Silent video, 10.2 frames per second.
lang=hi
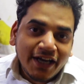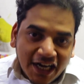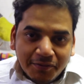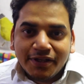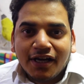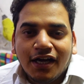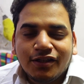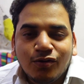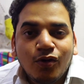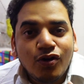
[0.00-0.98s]
टेंट भी
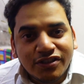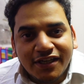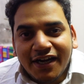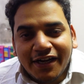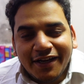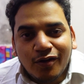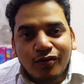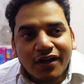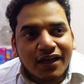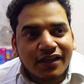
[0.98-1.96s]
दिखाता हूँ कौन सा टेंट ले रहा
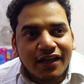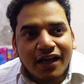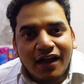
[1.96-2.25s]
हूँ कितने